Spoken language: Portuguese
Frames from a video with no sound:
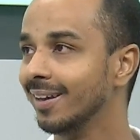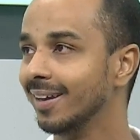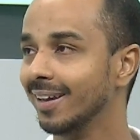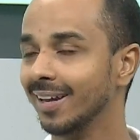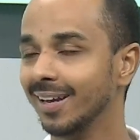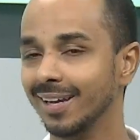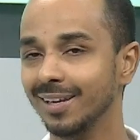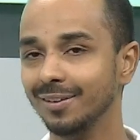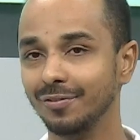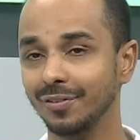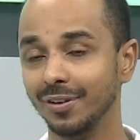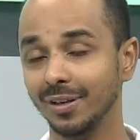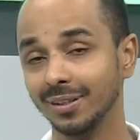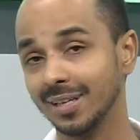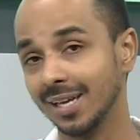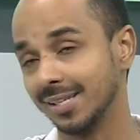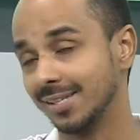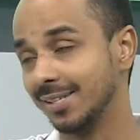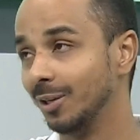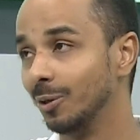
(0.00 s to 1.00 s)
é, enfim,
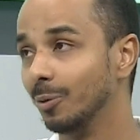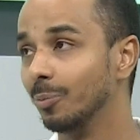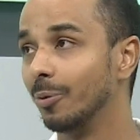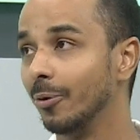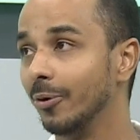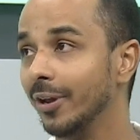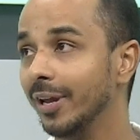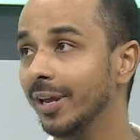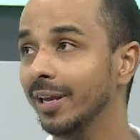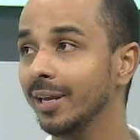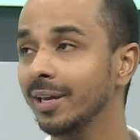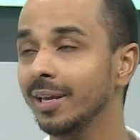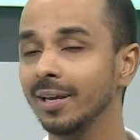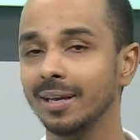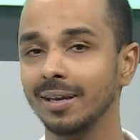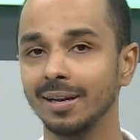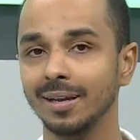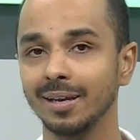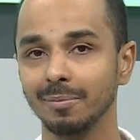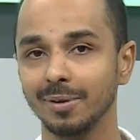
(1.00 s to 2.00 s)
está sem o Bruno
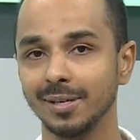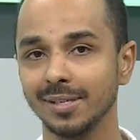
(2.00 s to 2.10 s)
Henrique, né?